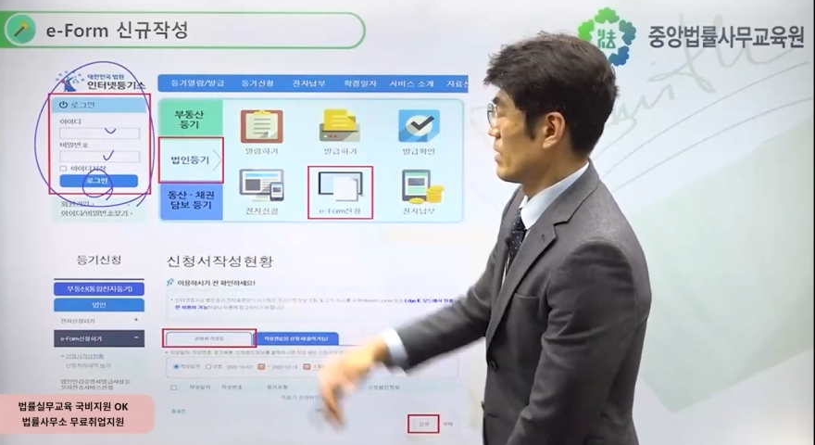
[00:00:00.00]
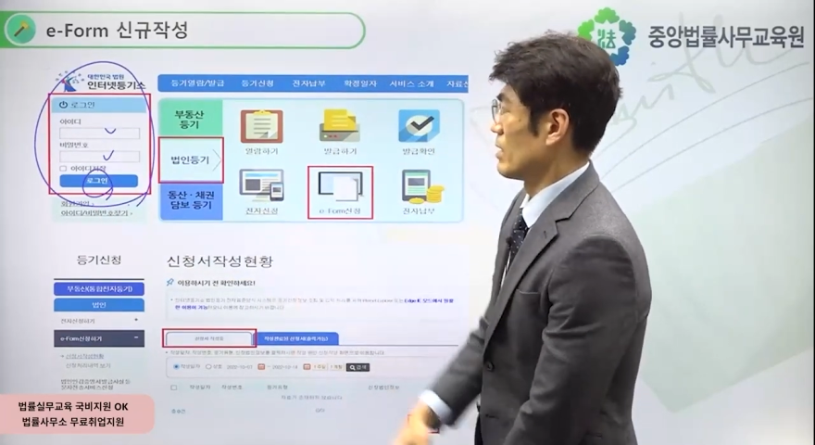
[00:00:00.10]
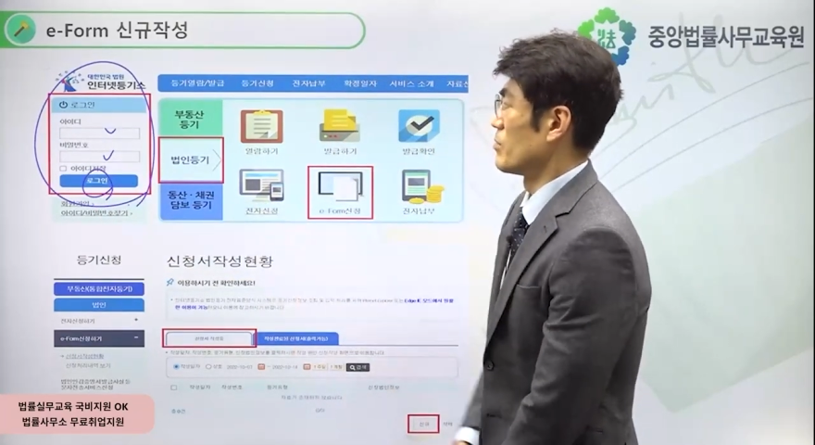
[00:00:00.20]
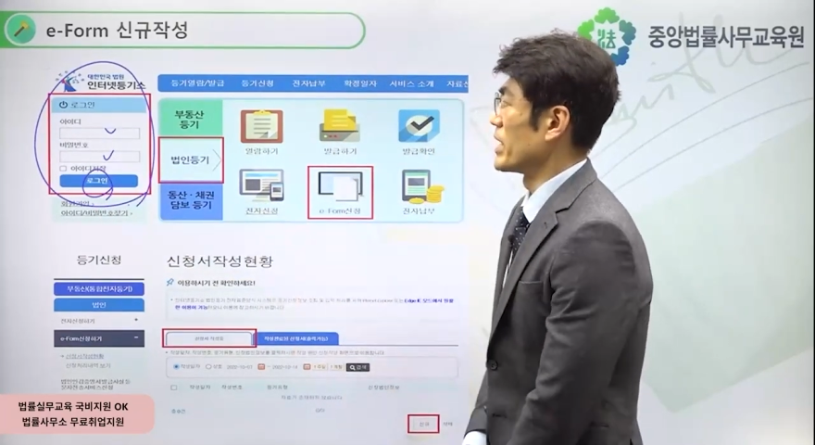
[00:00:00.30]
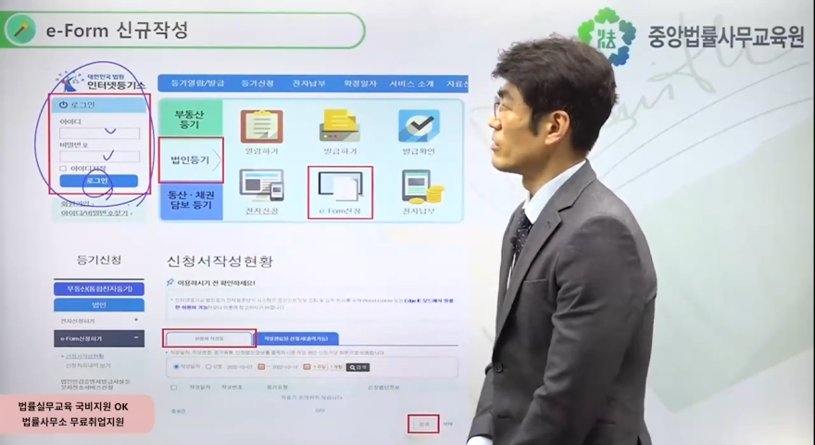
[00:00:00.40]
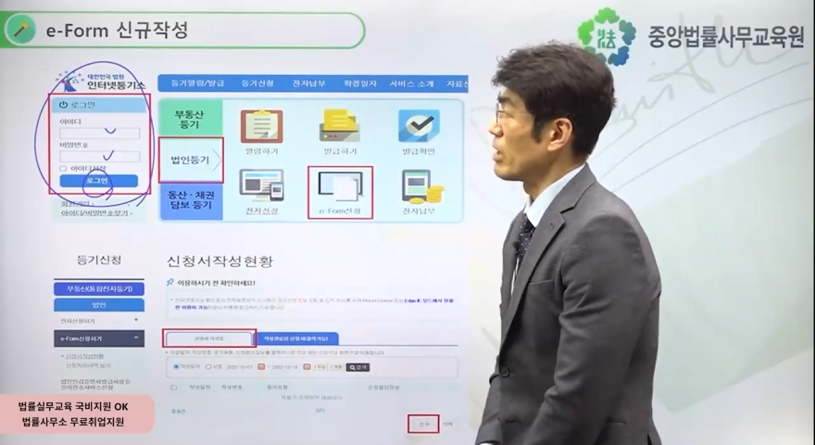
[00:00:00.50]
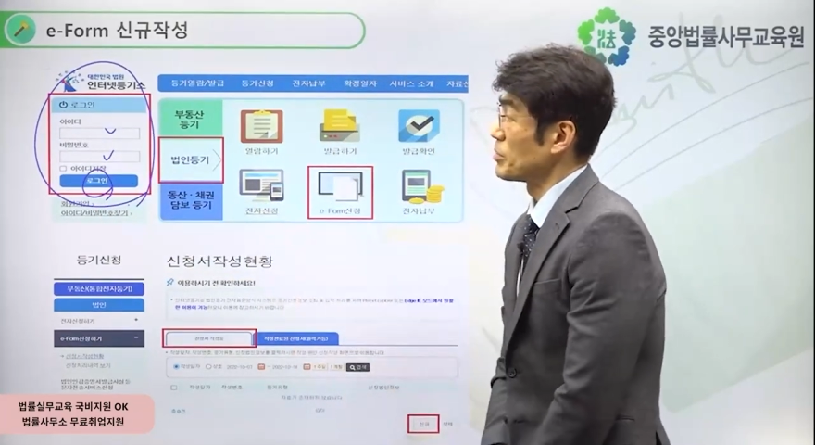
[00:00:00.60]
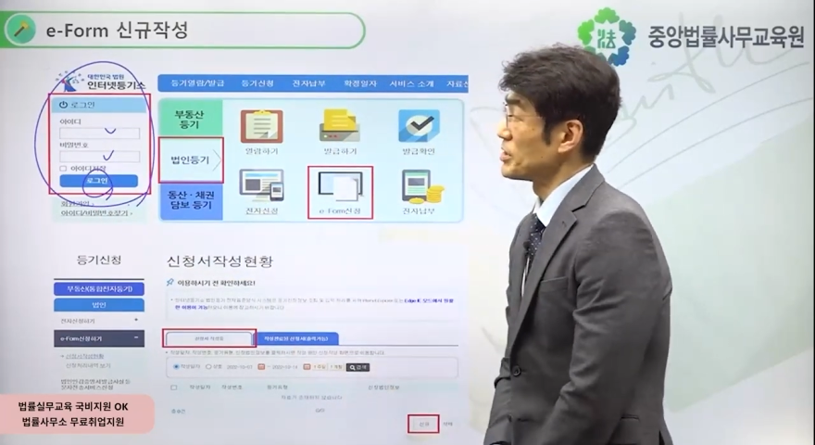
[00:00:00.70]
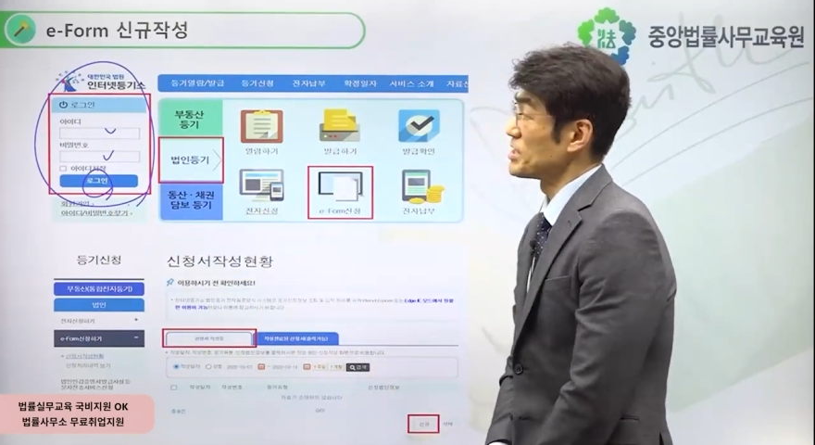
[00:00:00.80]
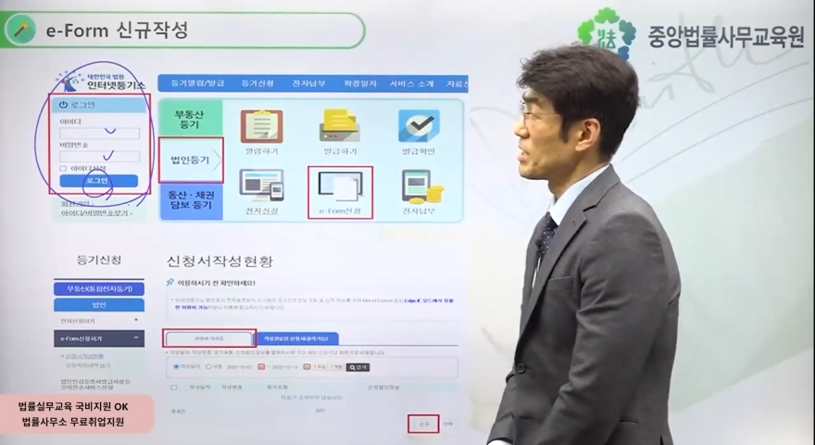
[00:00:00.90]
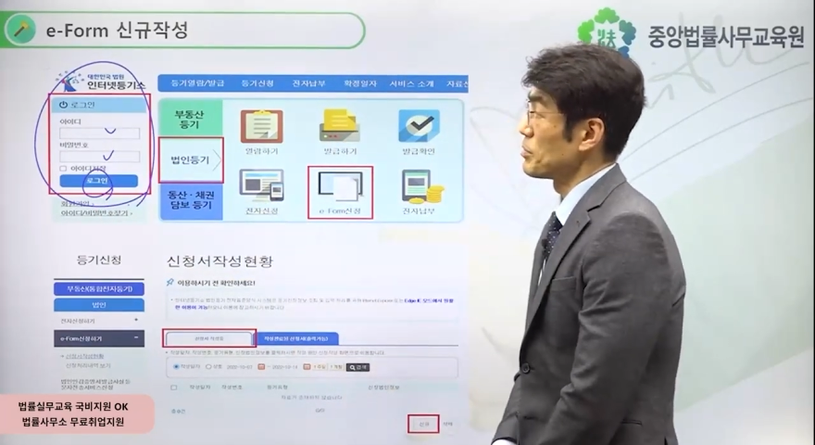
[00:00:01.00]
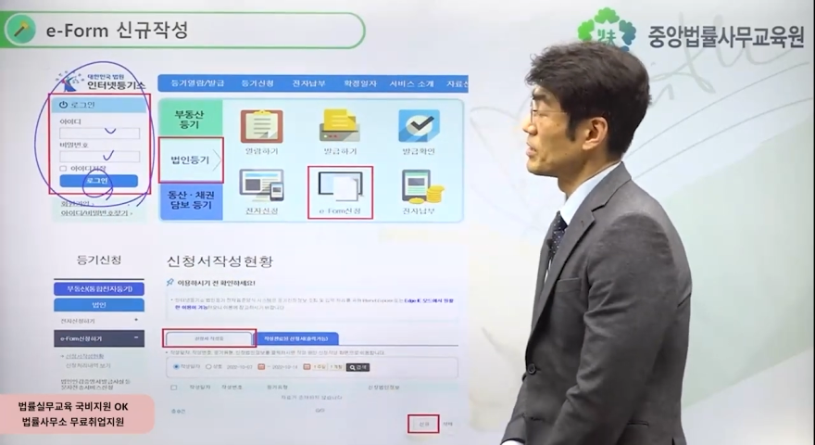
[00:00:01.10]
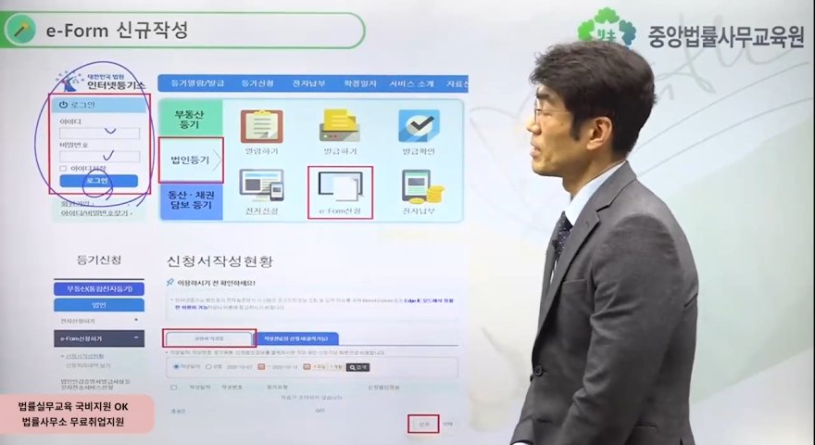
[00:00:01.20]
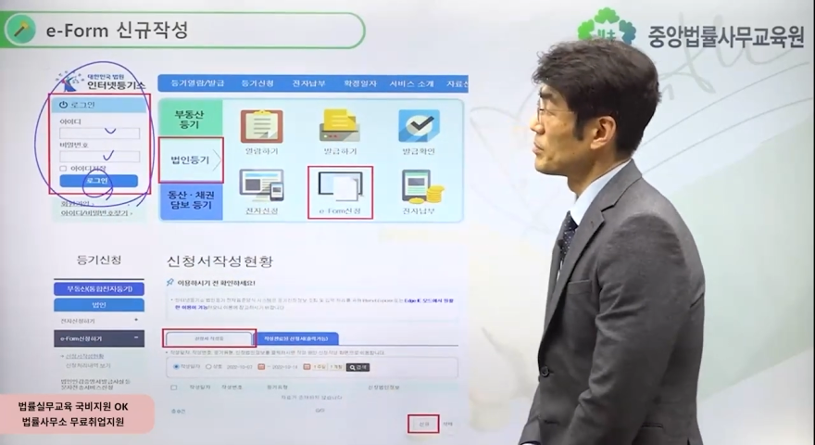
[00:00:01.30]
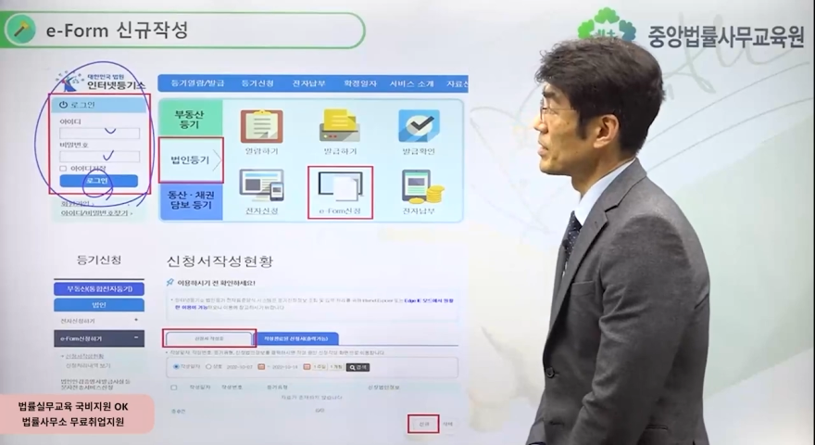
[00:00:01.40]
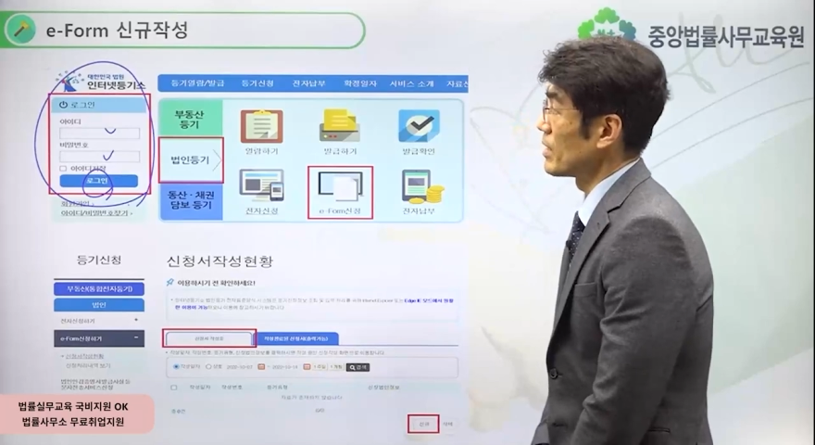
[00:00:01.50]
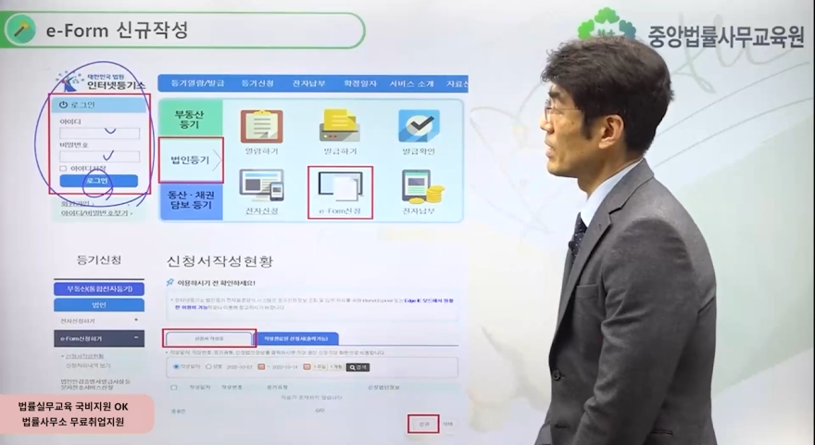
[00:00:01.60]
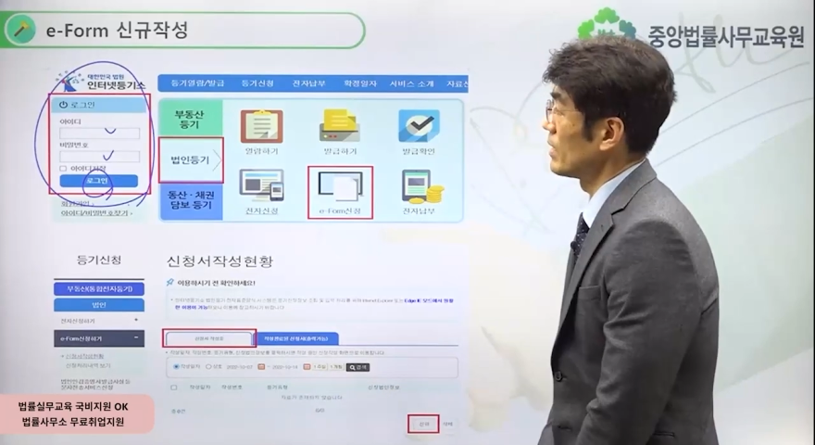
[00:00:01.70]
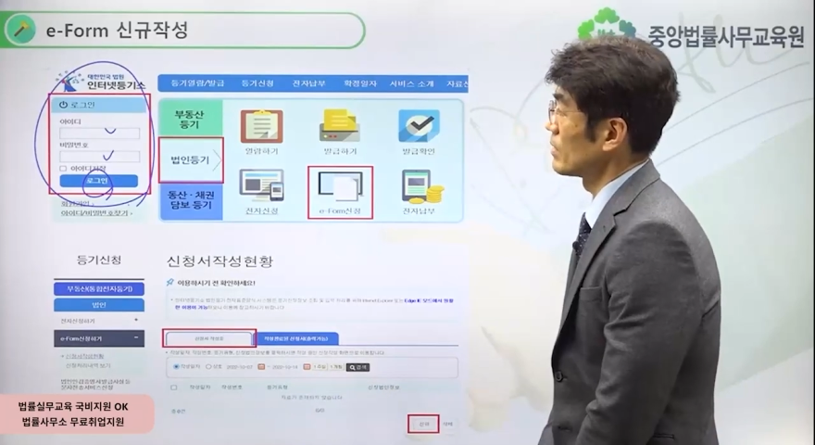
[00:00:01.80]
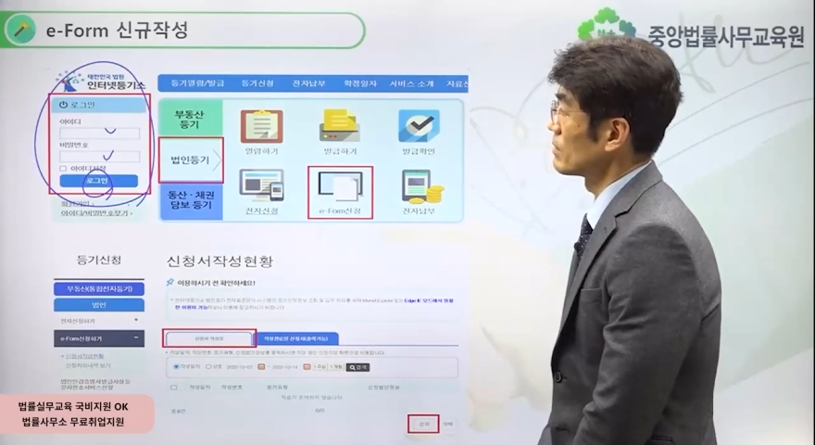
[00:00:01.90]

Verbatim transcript: 어, 메인 화면이 재편됩니다.